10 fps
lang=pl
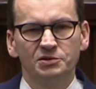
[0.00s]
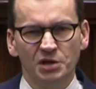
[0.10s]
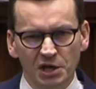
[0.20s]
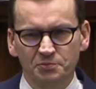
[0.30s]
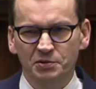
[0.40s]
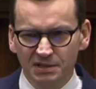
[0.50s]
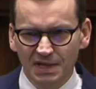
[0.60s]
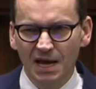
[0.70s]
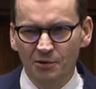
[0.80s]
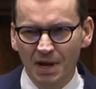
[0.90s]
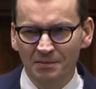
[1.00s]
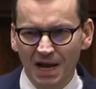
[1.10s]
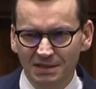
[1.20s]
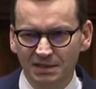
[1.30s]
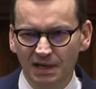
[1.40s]
Dziś przyznają nam
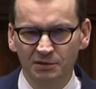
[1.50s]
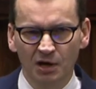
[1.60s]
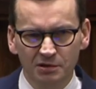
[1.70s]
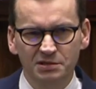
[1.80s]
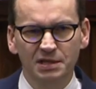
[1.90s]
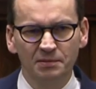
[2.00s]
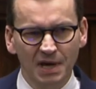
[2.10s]
rację. Nord Stream